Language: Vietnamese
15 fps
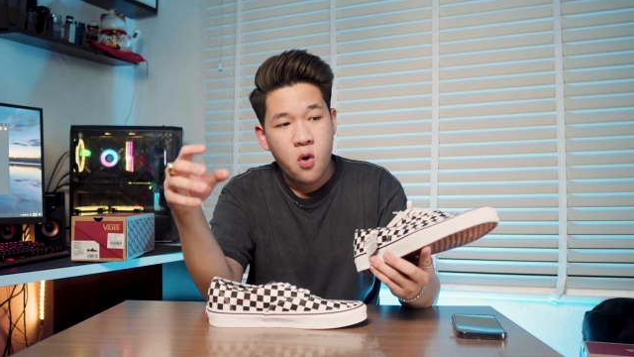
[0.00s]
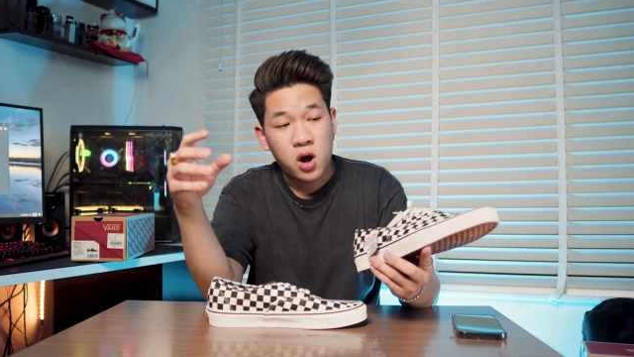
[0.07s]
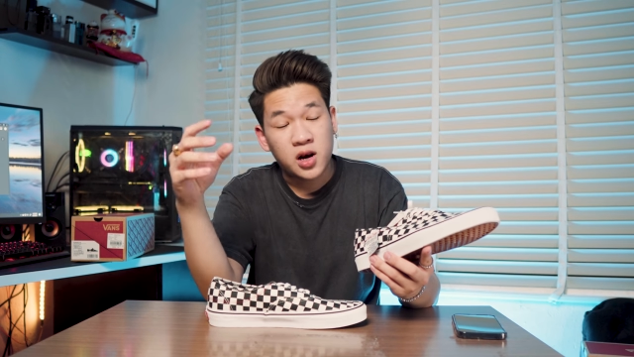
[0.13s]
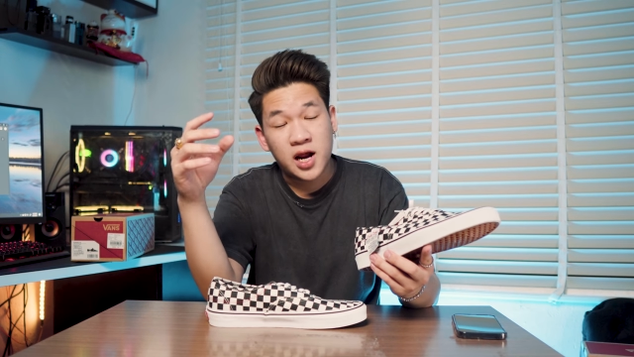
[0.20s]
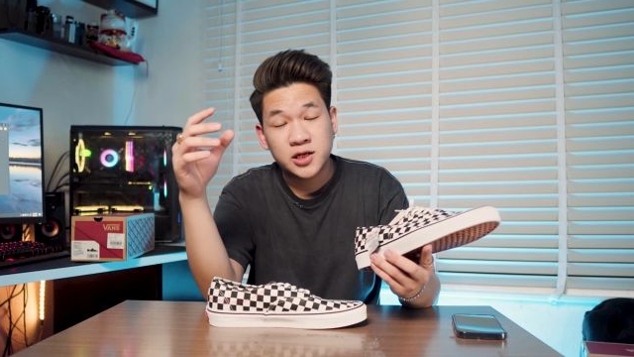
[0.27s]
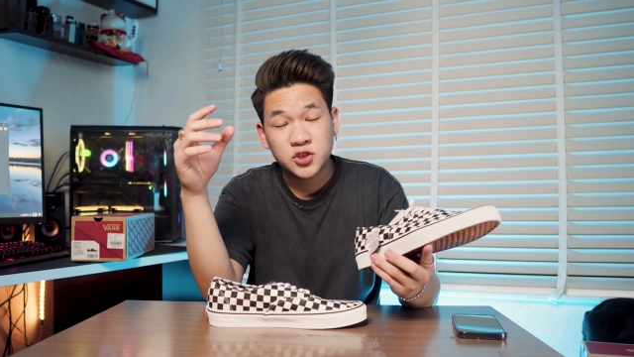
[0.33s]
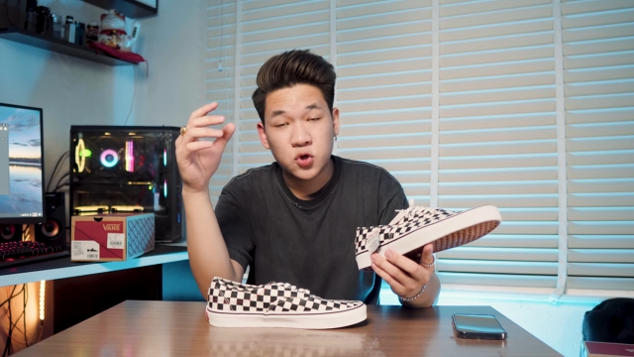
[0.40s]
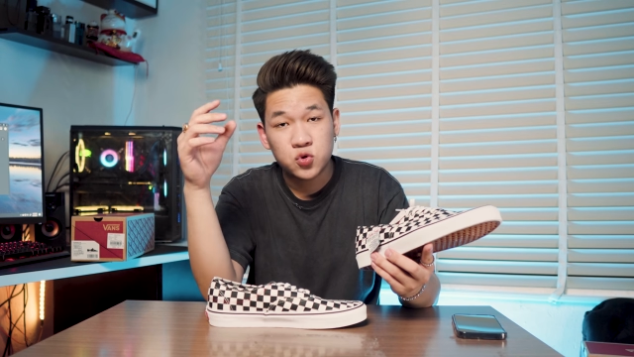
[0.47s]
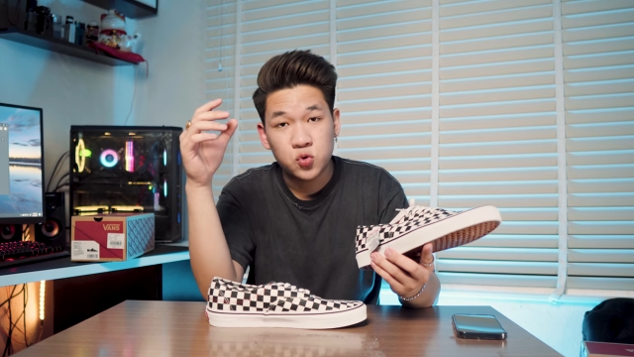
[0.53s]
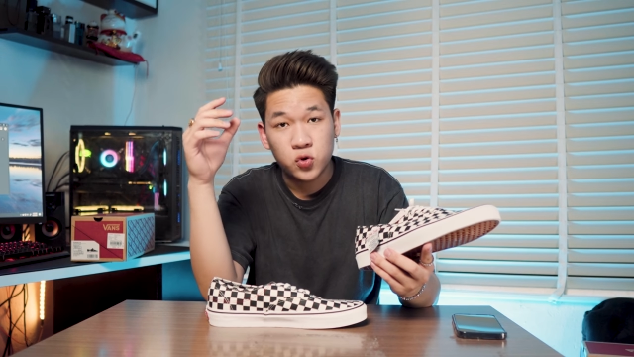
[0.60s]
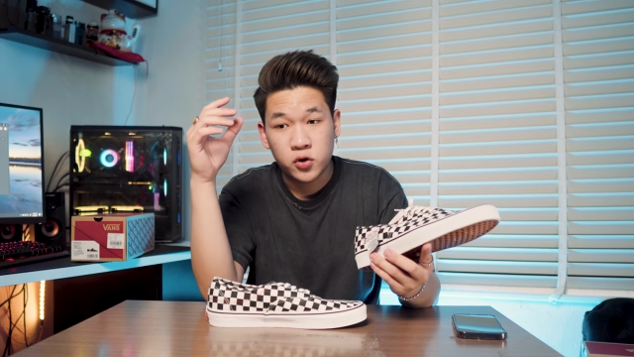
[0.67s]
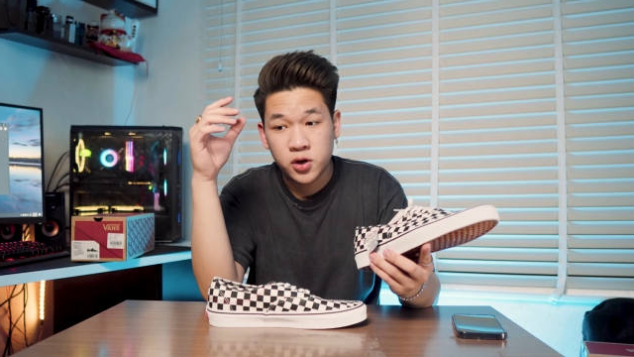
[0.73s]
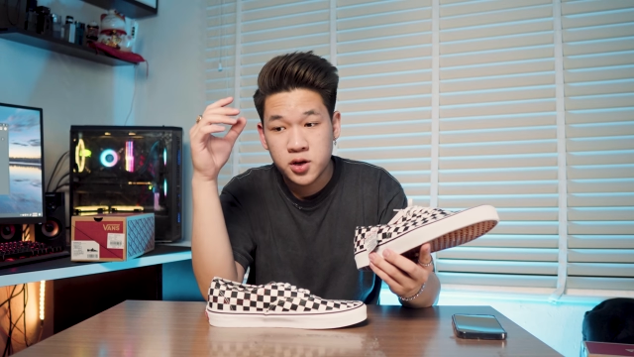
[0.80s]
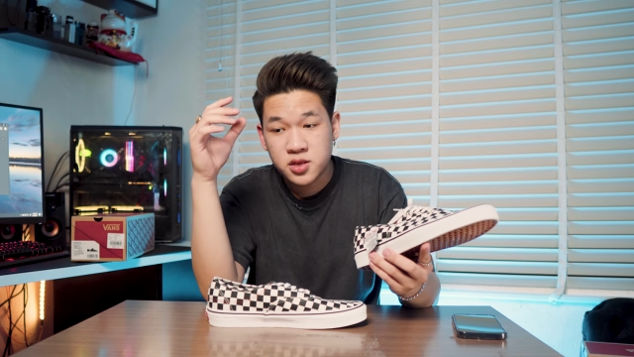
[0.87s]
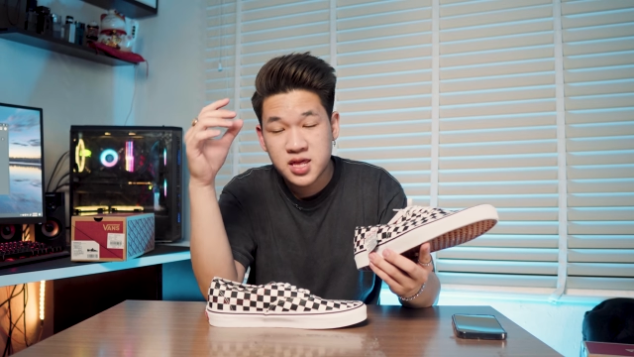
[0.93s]
hoặc là cho dù
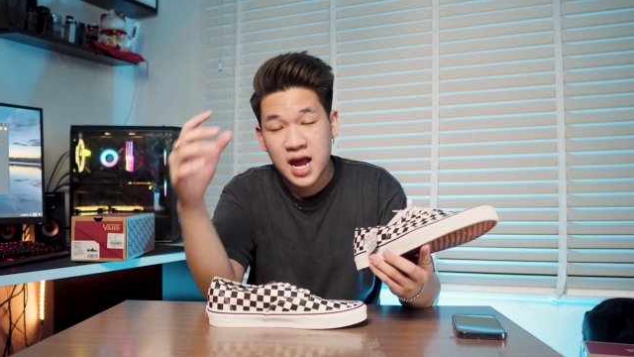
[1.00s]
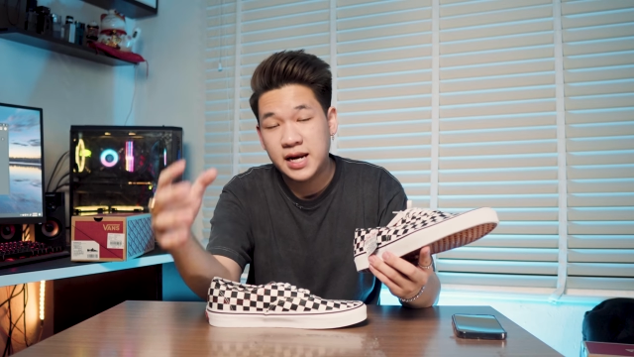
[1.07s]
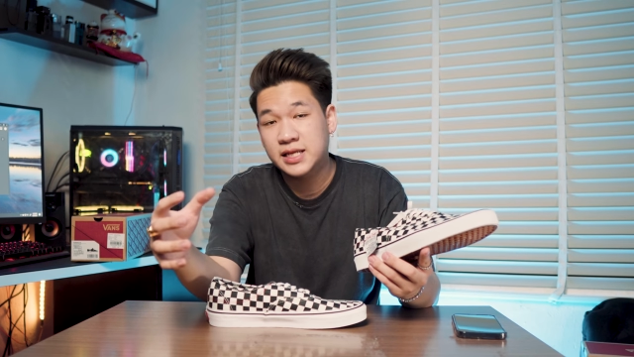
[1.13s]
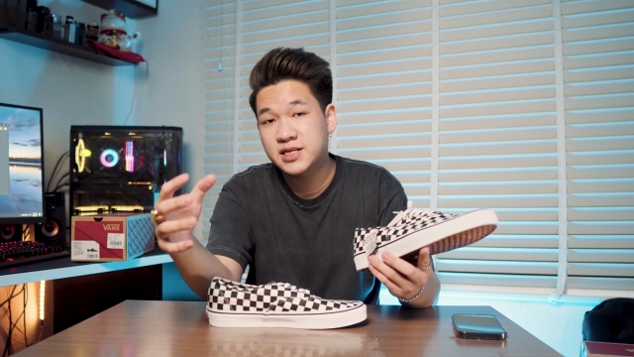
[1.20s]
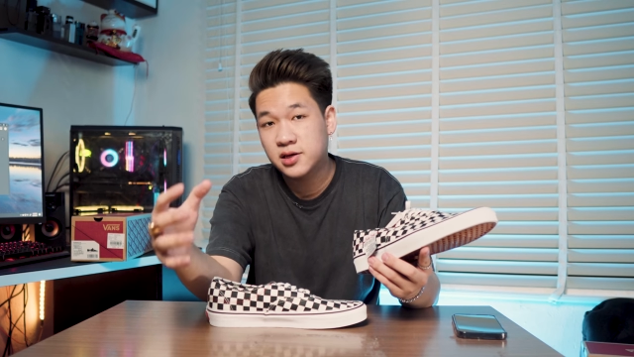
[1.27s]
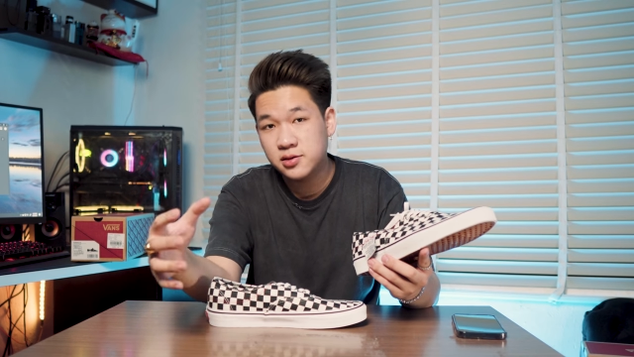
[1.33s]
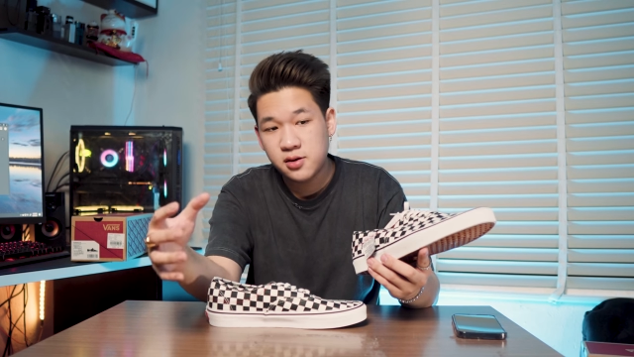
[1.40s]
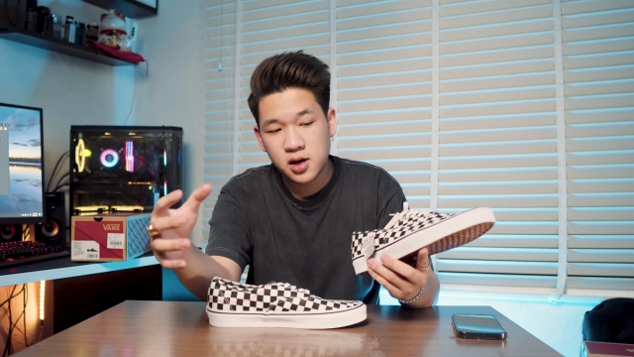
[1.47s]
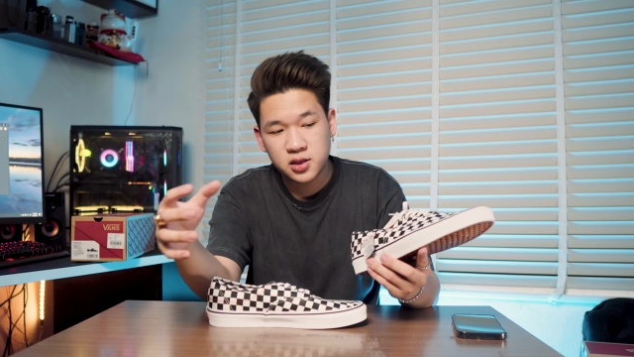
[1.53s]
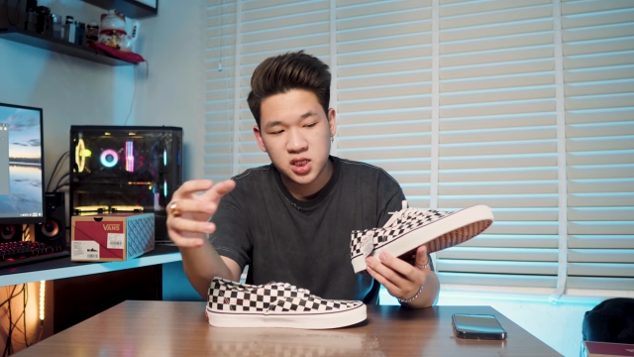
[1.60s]
nó đơn giản đi chăng nữa ấy,